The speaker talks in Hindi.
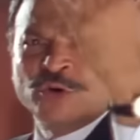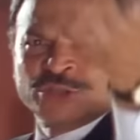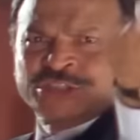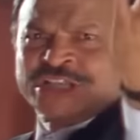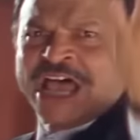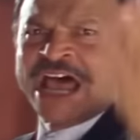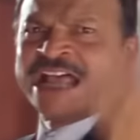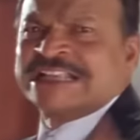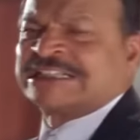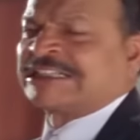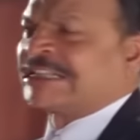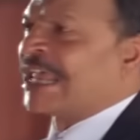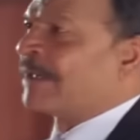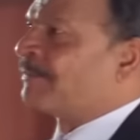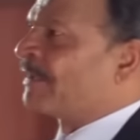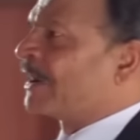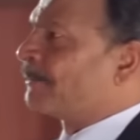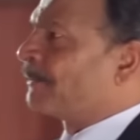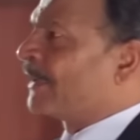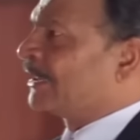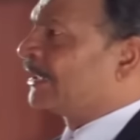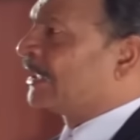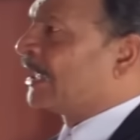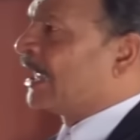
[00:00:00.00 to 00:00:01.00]
उस हादसे पर
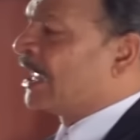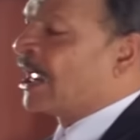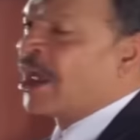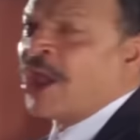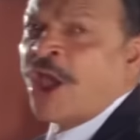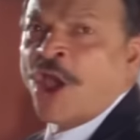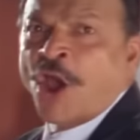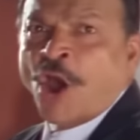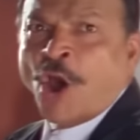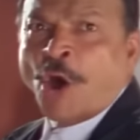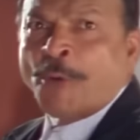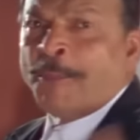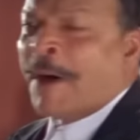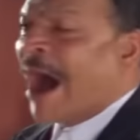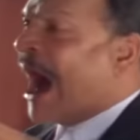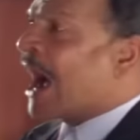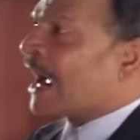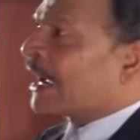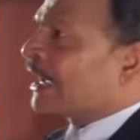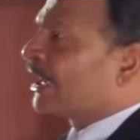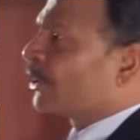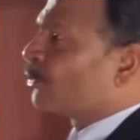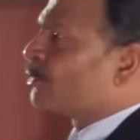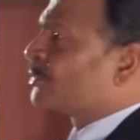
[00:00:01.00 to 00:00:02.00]
पड़ती है वो
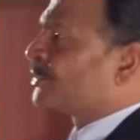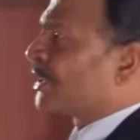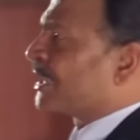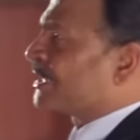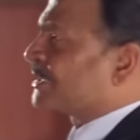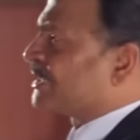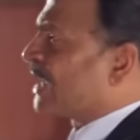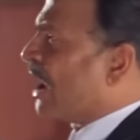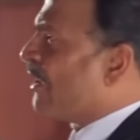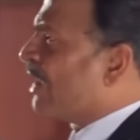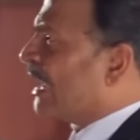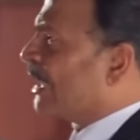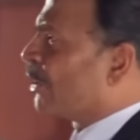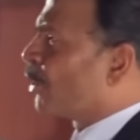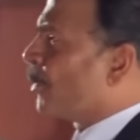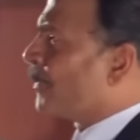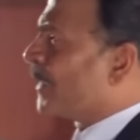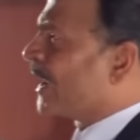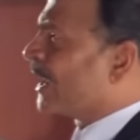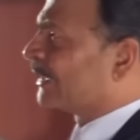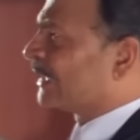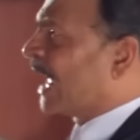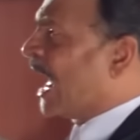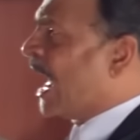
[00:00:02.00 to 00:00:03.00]
भाग कर उस रिक्शा वाले को
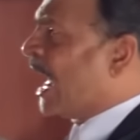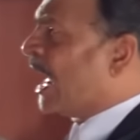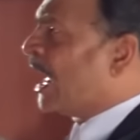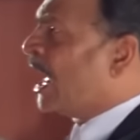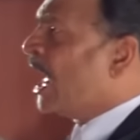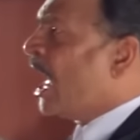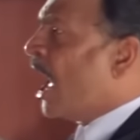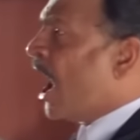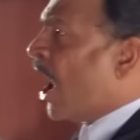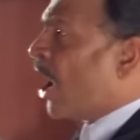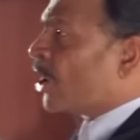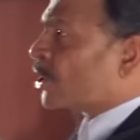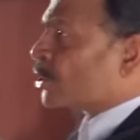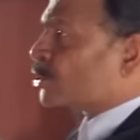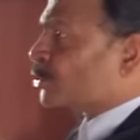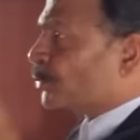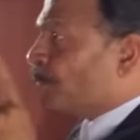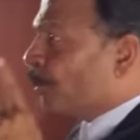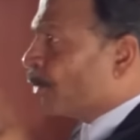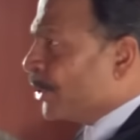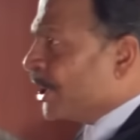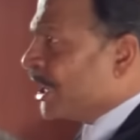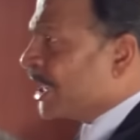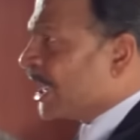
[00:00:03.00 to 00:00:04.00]
पकड़ता है और उस
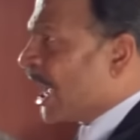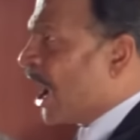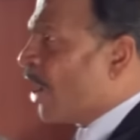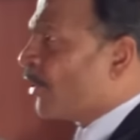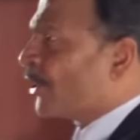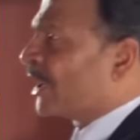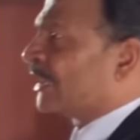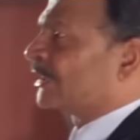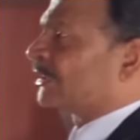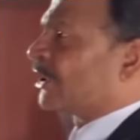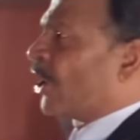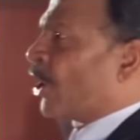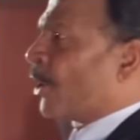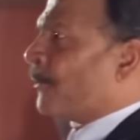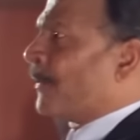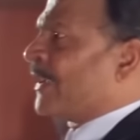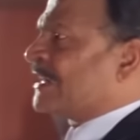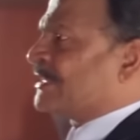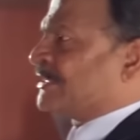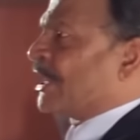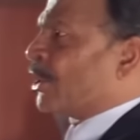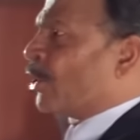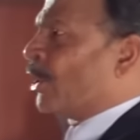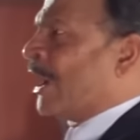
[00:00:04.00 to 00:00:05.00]
बूढ़ी औरत और
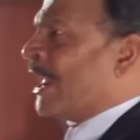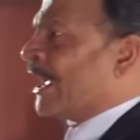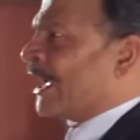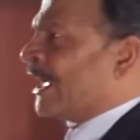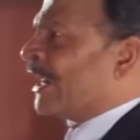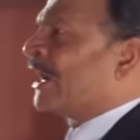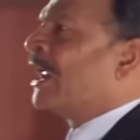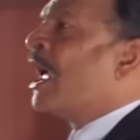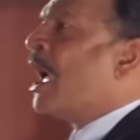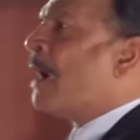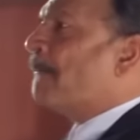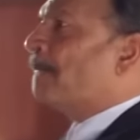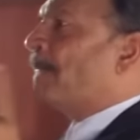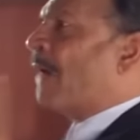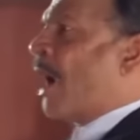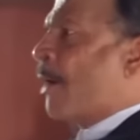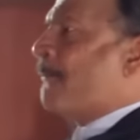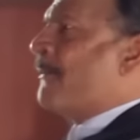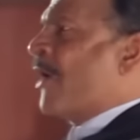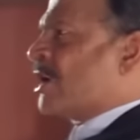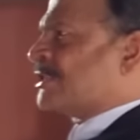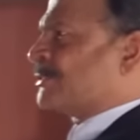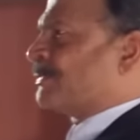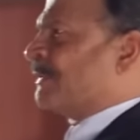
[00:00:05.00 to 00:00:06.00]
बच्चे को लेकर
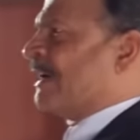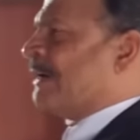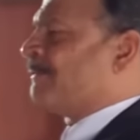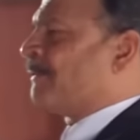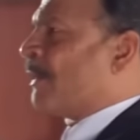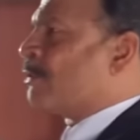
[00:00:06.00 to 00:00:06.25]
बॉम्बे हॉस्पिटल